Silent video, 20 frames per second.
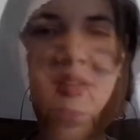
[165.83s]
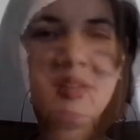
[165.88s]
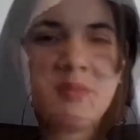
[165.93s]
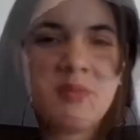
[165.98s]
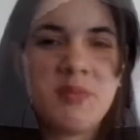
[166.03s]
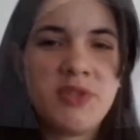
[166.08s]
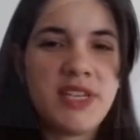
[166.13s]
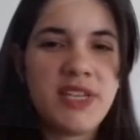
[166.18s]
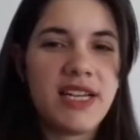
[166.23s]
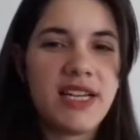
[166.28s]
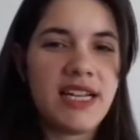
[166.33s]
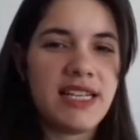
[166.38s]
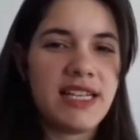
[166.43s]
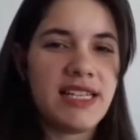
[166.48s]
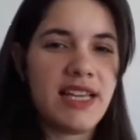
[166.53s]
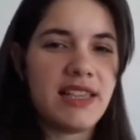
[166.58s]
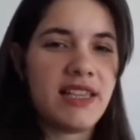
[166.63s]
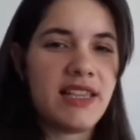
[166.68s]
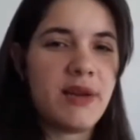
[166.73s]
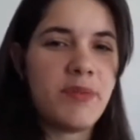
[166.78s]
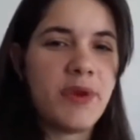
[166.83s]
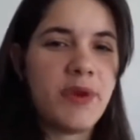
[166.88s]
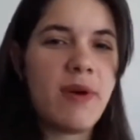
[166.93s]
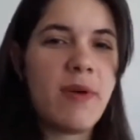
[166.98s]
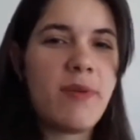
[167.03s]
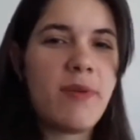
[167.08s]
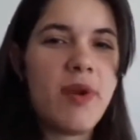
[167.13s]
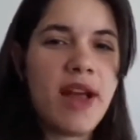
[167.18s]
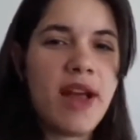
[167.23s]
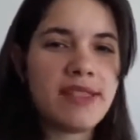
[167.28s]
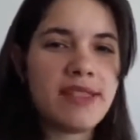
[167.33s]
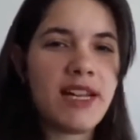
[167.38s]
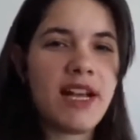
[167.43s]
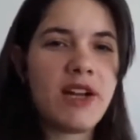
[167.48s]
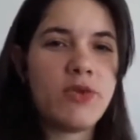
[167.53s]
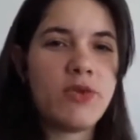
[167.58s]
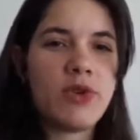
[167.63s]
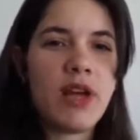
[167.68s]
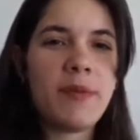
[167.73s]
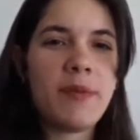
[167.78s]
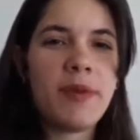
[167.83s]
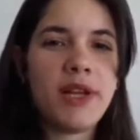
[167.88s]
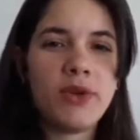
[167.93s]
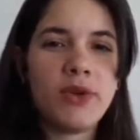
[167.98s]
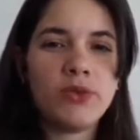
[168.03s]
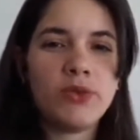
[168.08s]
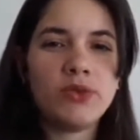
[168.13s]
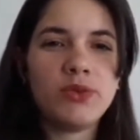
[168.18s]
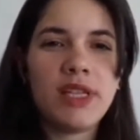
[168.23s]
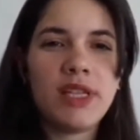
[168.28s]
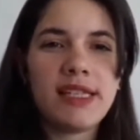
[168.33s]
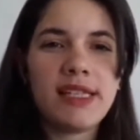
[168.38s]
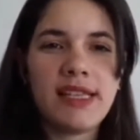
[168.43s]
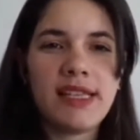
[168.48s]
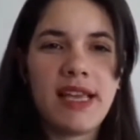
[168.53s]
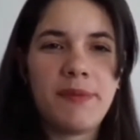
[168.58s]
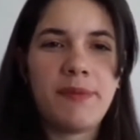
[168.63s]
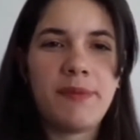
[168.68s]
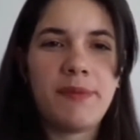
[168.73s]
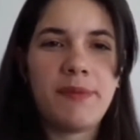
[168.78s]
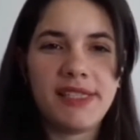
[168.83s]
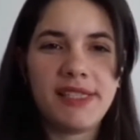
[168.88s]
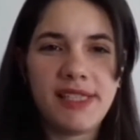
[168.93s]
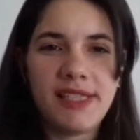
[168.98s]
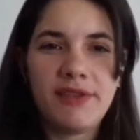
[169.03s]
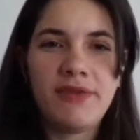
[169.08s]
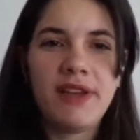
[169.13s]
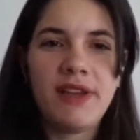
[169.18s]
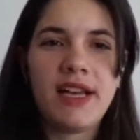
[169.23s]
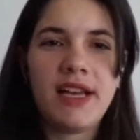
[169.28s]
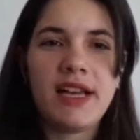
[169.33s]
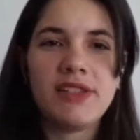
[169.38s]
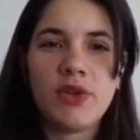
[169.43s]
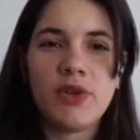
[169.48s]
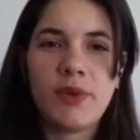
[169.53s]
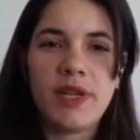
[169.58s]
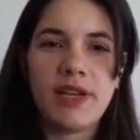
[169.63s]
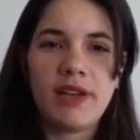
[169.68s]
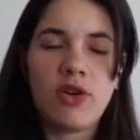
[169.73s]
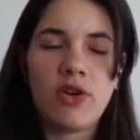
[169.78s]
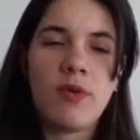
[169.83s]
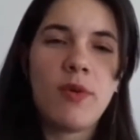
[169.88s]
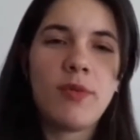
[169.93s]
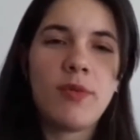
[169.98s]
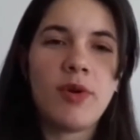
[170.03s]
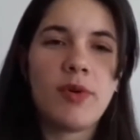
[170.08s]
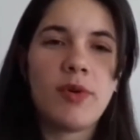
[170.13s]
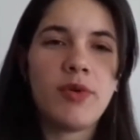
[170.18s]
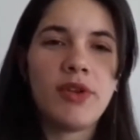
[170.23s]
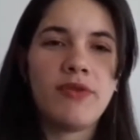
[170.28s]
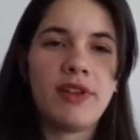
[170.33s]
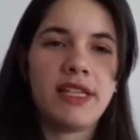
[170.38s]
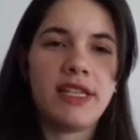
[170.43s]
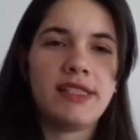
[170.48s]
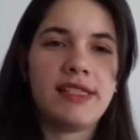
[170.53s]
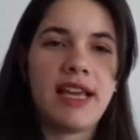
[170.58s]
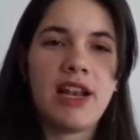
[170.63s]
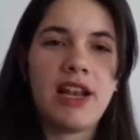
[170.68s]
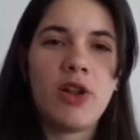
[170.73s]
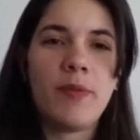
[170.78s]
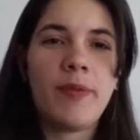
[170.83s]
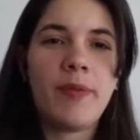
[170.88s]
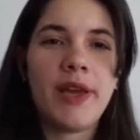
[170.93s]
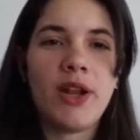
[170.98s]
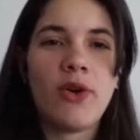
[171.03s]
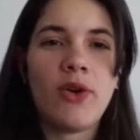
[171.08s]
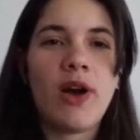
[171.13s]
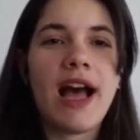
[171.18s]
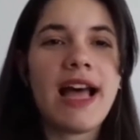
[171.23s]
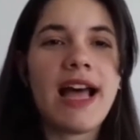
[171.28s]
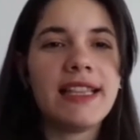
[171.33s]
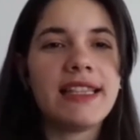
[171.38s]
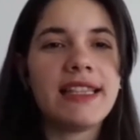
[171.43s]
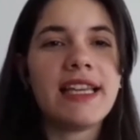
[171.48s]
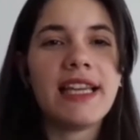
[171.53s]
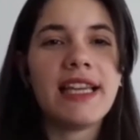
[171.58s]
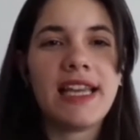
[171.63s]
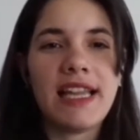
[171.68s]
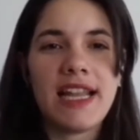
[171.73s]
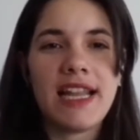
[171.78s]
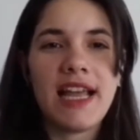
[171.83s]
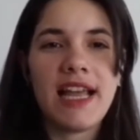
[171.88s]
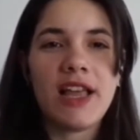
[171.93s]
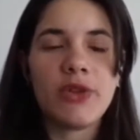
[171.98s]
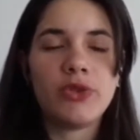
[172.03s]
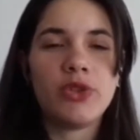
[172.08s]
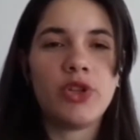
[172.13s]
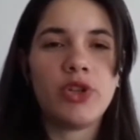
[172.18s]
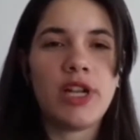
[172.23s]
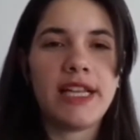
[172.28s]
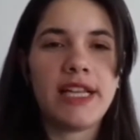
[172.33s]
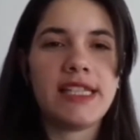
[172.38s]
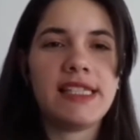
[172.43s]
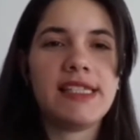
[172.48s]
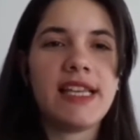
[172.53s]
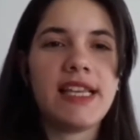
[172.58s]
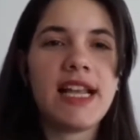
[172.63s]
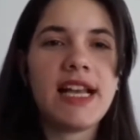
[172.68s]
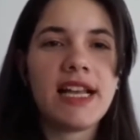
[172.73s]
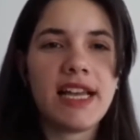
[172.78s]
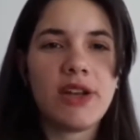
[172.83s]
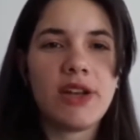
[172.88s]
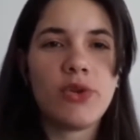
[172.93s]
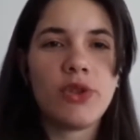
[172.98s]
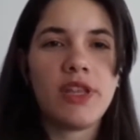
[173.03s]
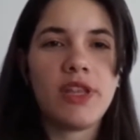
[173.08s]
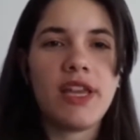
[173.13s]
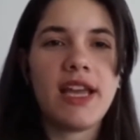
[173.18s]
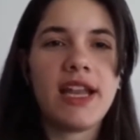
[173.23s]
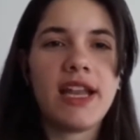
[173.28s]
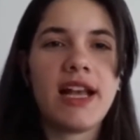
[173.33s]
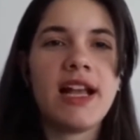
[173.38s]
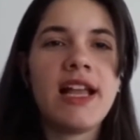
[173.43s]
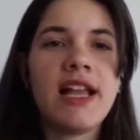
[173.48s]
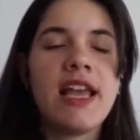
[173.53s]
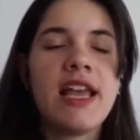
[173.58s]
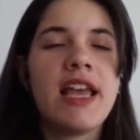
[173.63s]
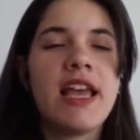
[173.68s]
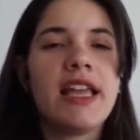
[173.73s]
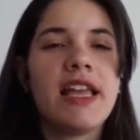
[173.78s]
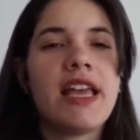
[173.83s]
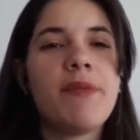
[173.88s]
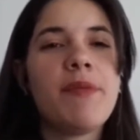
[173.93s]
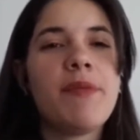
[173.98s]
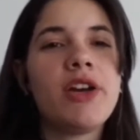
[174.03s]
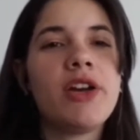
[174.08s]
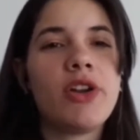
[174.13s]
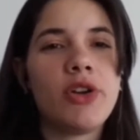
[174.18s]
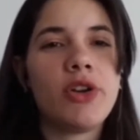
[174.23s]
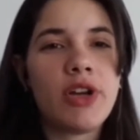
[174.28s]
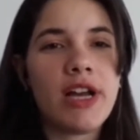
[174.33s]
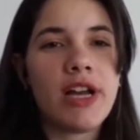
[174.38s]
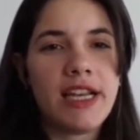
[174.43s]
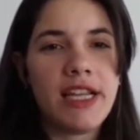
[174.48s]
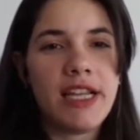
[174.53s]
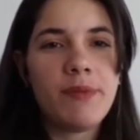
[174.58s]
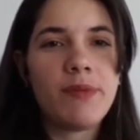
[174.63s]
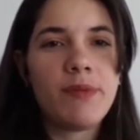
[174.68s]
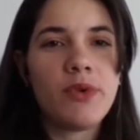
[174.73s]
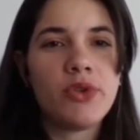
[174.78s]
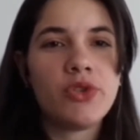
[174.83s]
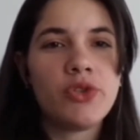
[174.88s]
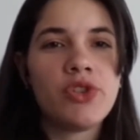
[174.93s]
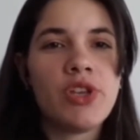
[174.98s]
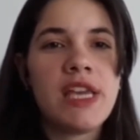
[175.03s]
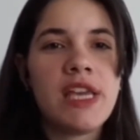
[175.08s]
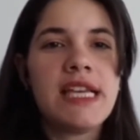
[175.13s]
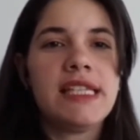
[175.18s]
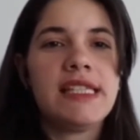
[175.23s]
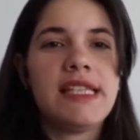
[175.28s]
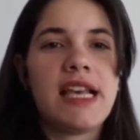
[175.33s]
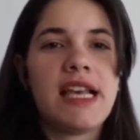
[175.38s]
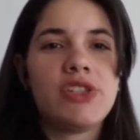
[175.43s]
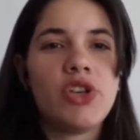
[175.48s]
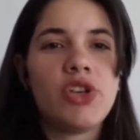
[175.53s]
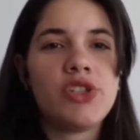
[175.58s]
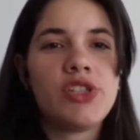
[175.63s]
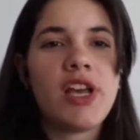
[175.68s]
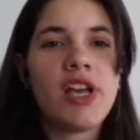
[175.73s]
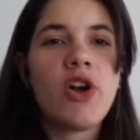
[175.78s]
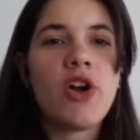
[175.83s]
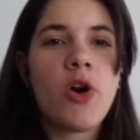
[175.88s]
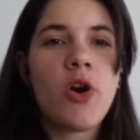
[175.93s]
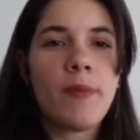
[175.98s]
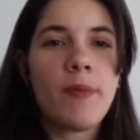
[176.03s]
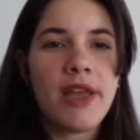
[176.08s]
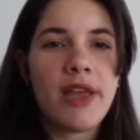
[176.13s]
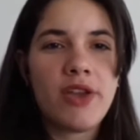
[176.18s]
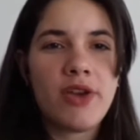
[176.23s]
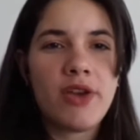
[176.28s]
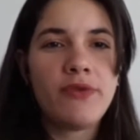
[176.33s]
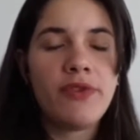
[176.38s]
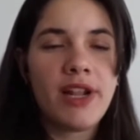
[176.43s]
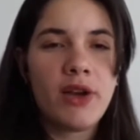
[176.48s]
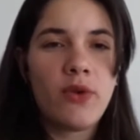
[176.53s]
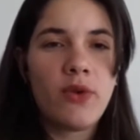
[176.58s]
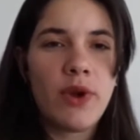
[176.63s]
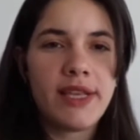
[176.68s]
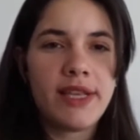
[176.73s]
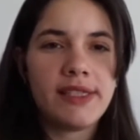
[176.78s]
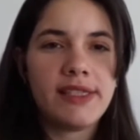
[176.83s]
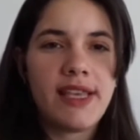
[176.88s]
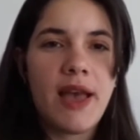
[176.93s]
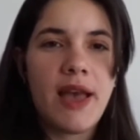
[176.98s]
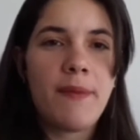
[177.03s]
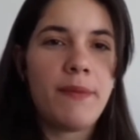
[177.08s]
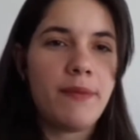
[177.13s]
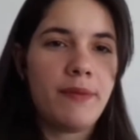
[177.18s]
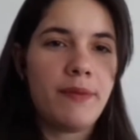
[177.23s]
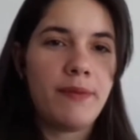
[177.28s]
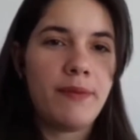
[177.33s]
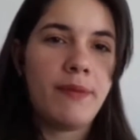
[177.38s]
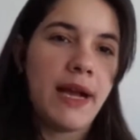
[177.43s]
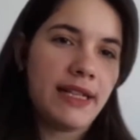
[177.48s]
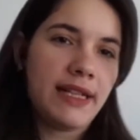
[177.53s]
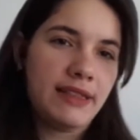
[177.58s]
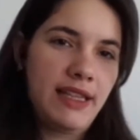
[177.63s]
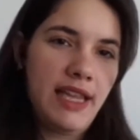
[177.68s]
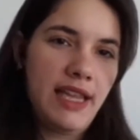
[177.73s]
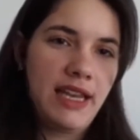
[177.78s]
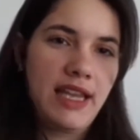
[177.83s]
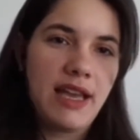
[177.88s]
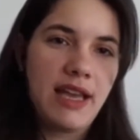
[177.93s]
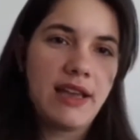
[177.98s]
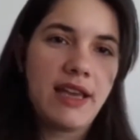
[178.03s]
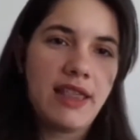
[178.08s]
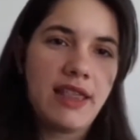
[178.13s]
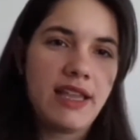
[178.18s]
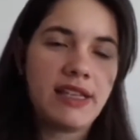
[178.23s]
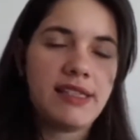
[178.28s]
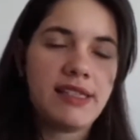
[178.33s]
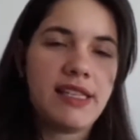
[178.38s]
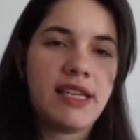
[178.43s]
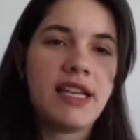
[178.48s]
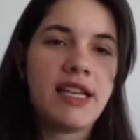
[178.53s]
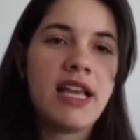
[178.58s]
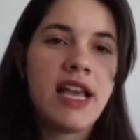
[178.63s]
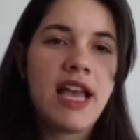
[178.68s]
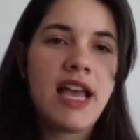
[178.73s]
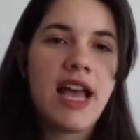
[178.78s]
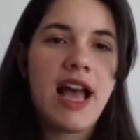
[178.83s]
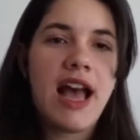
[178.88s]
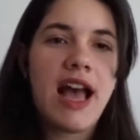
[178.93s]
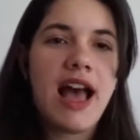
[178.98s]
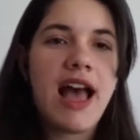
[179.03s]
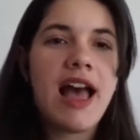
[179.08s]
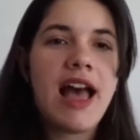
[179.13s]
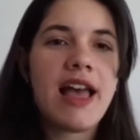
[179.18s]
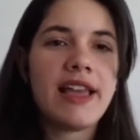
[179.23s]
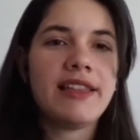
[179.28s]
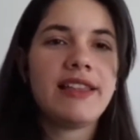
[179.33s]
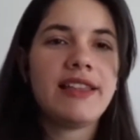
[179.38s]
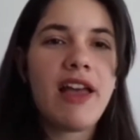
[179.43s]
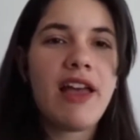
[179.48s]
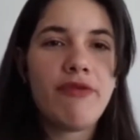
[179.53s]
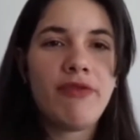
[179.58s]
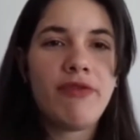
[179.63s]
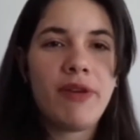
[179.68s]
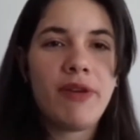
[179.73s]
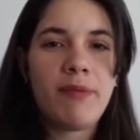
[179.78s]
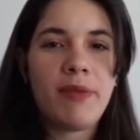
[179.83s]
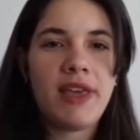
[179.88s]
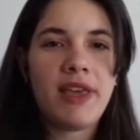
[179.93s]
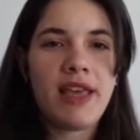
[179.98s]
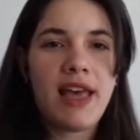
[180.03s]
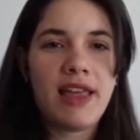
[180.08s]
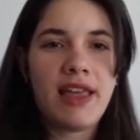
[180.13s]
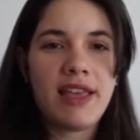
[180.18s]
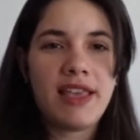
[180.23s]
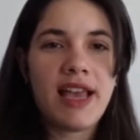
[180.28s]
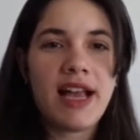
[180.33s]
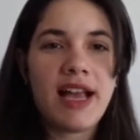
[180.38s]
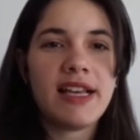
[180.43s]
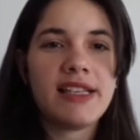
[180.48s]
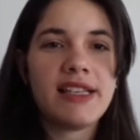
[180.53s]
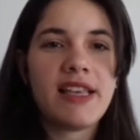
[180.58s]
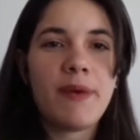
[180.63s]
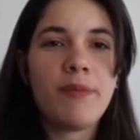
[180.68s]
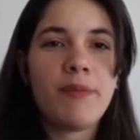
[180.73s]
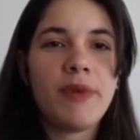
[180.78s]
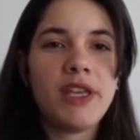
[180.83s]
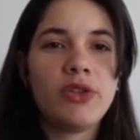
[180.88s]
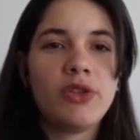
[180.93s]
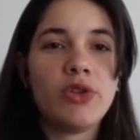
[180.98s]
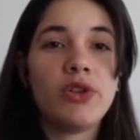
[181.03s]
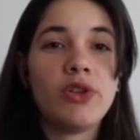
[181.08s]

Muchas gracias. Después vamos a hacer algunas preguntas específicas sobre cómo podemos diferenciarlos, pero antes que nada, doctora, quisiera que nos dijera qué microorganismos se asocian con mayor frecuencia, bacterias, es decir, a estas enfermedades, ya que se han visto